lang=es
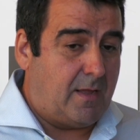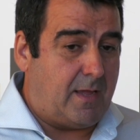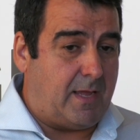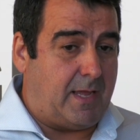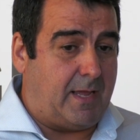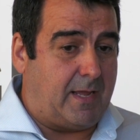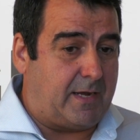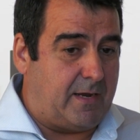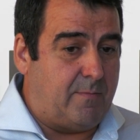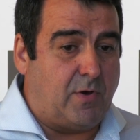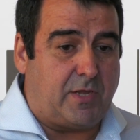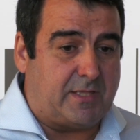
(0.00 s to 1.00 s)
Eh,
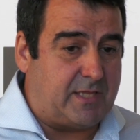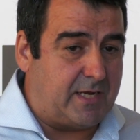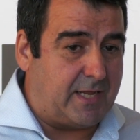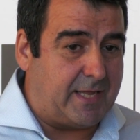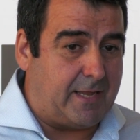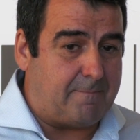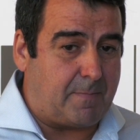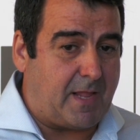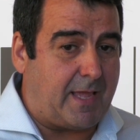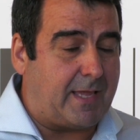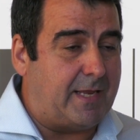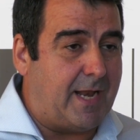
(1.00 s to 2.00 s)
creemos que tiene que
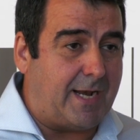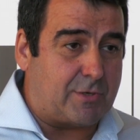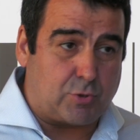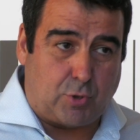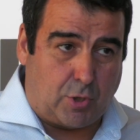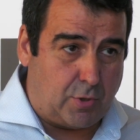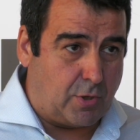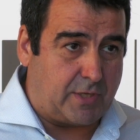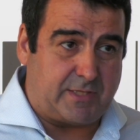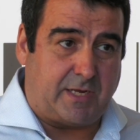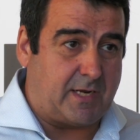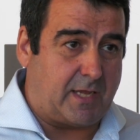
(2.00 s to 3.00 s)
girar todo lo
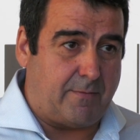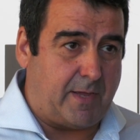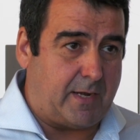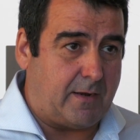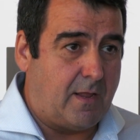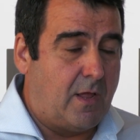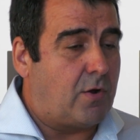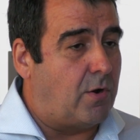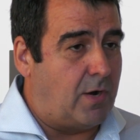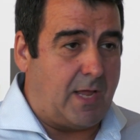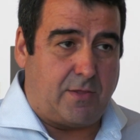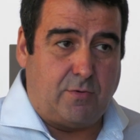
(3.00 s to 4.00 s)
que tiene que ver
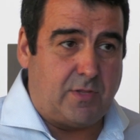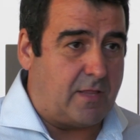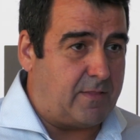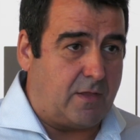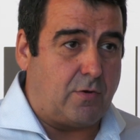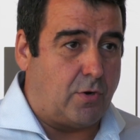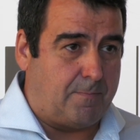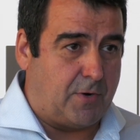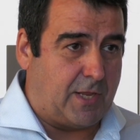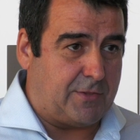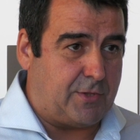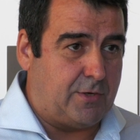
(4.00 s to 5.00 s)
con la ayuda de
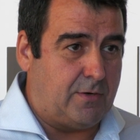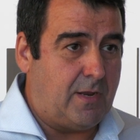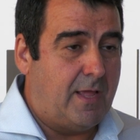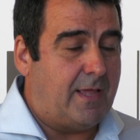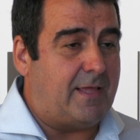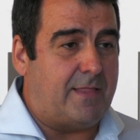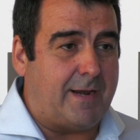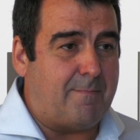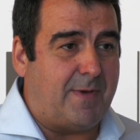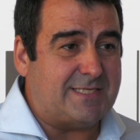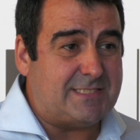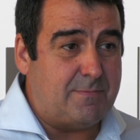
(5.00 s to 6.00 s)
incorporación y dar
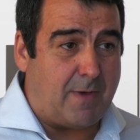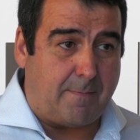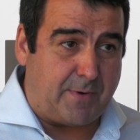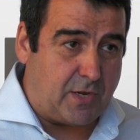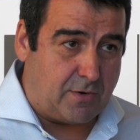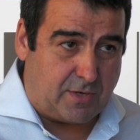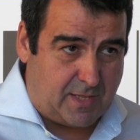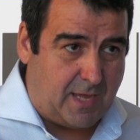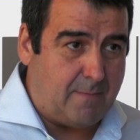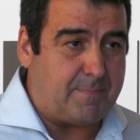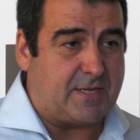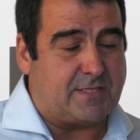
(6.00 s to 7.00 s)
máxima
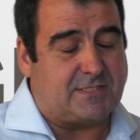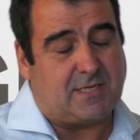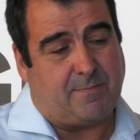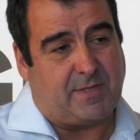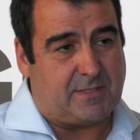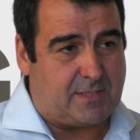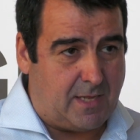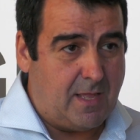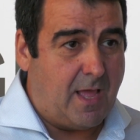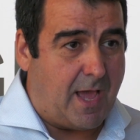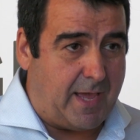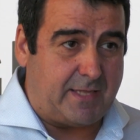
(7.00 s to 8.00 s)
prioridad precisamente
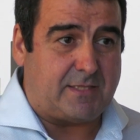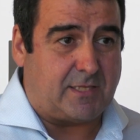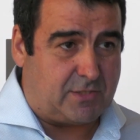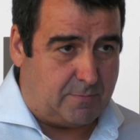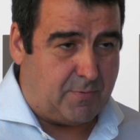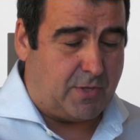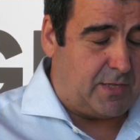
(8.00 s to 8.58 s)
a este tipo de